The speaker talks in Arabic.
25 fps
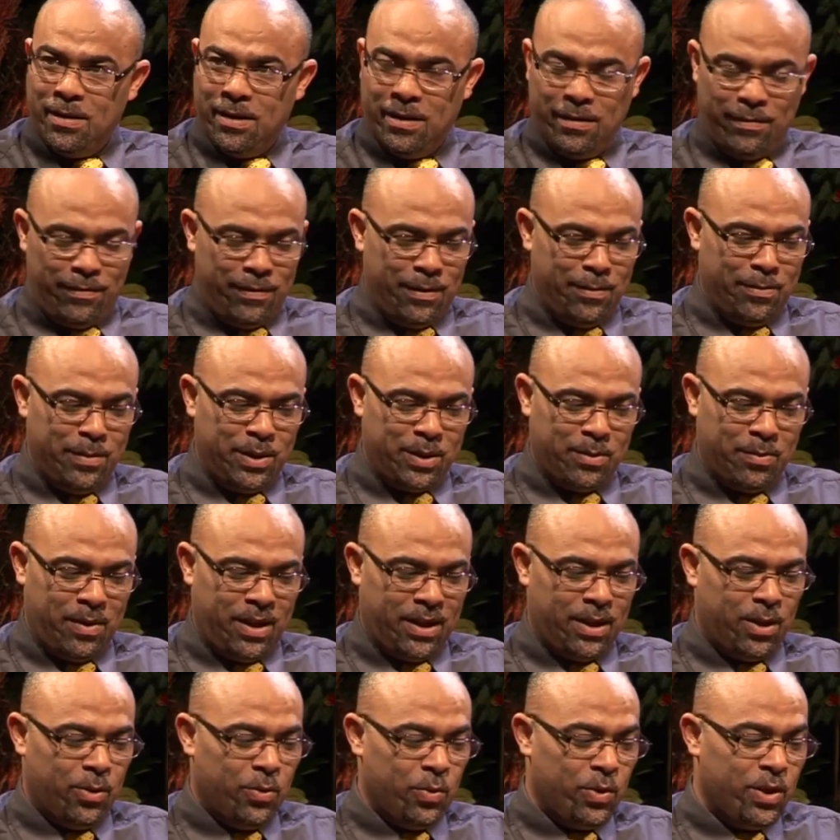في المجمع
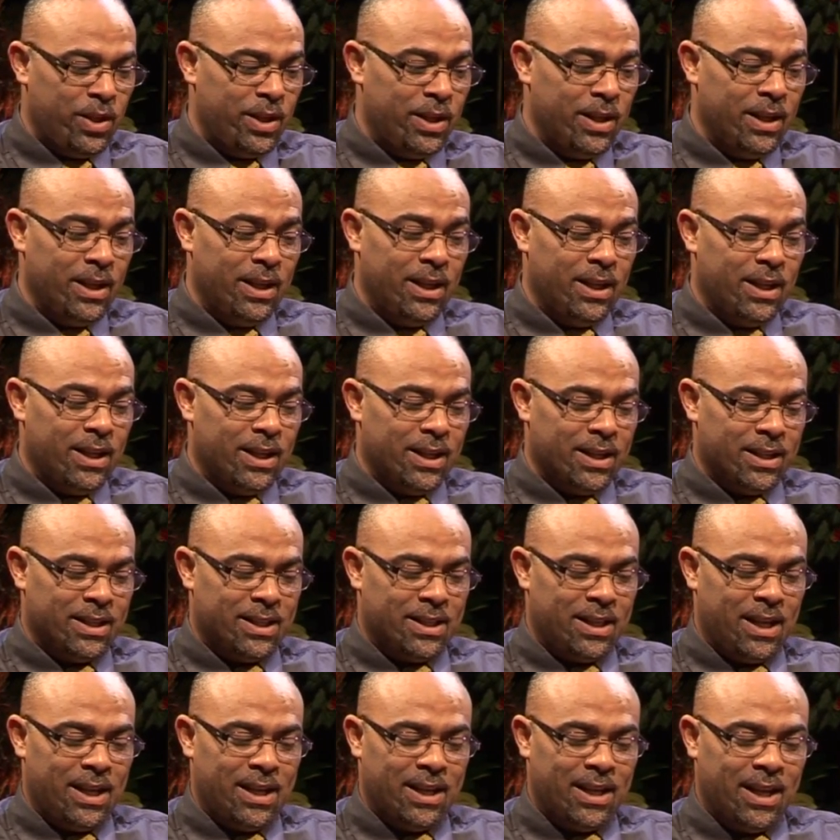اليهودي
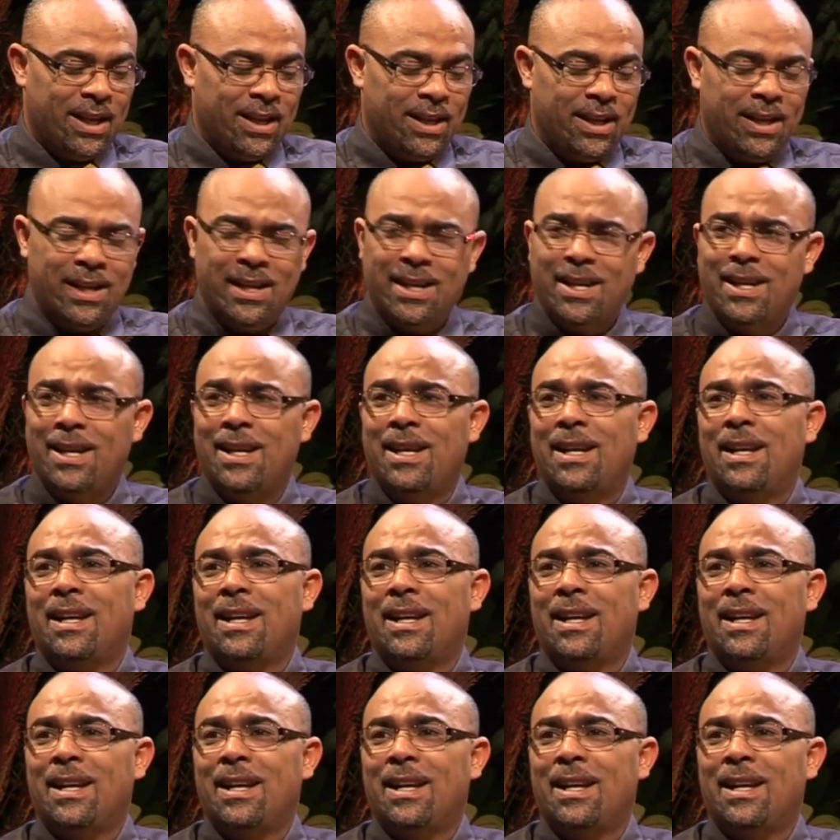السيد هذايا